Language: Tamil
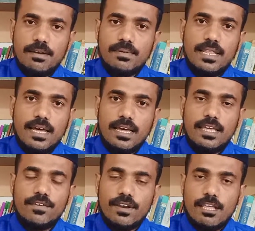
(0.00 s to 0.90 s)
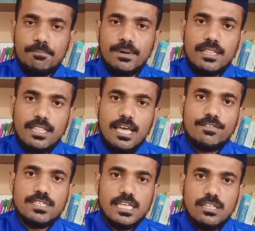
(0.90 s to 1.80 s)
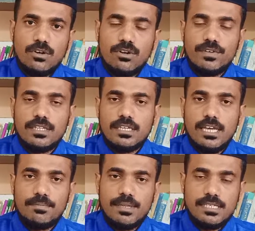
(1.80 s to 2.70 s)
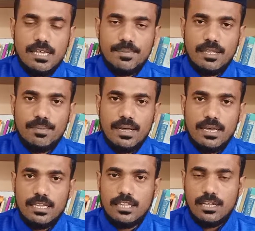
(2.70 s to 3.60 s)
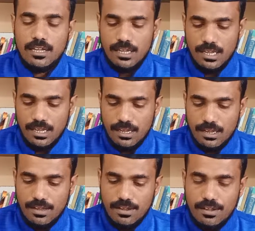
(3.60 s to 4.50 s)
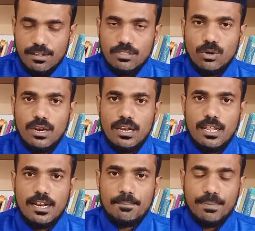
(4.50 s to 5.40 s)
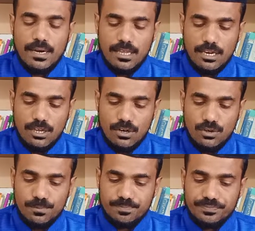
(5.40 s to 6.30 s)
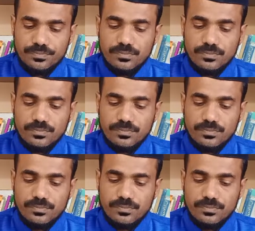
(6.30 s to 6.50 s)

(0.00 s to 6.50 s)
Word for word: என்பதாக இவர் எப்படி தேர்வு செய்து கொள்வது என்பது சம்பந்தமாக இந்த தொடரிலே நாம் பார்க்க இருக்கின்றோம்